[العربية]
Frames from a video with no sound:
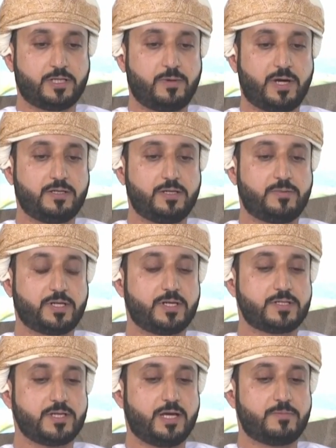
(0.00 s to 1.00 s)
طبعا
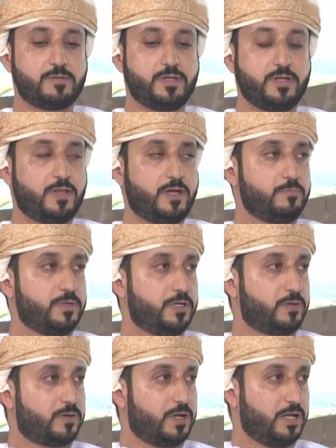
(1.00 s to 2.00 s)
المركز يعمل
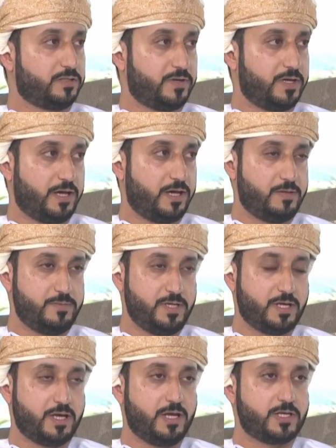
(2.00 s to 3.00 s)
بنظام قرى الأطفال
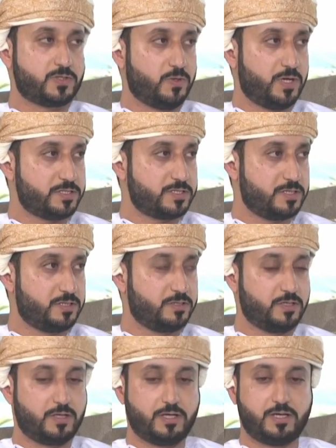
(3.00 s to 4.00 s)
العالمية الاس او اس
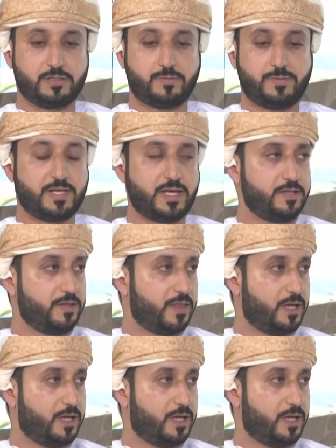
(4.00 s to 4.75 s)
آه، طبعا هذا